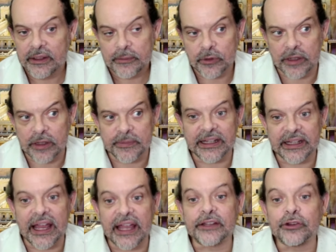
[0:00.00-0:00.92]
Porque en verdad
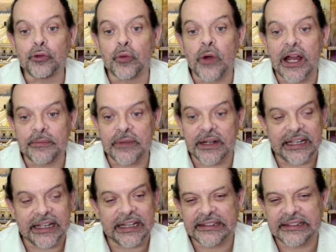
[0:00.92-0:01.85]
es tu alma
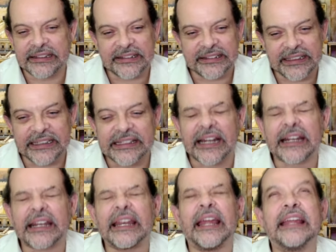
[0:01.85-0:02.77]
que necesita,
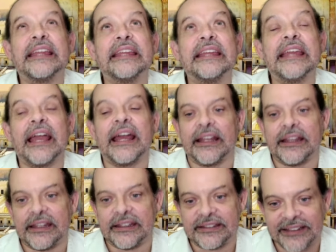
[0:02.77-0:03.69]
requiere,
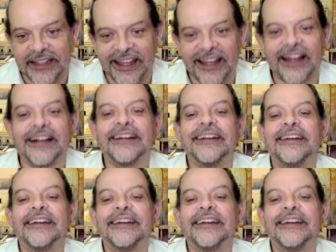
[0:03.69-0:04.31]
desea,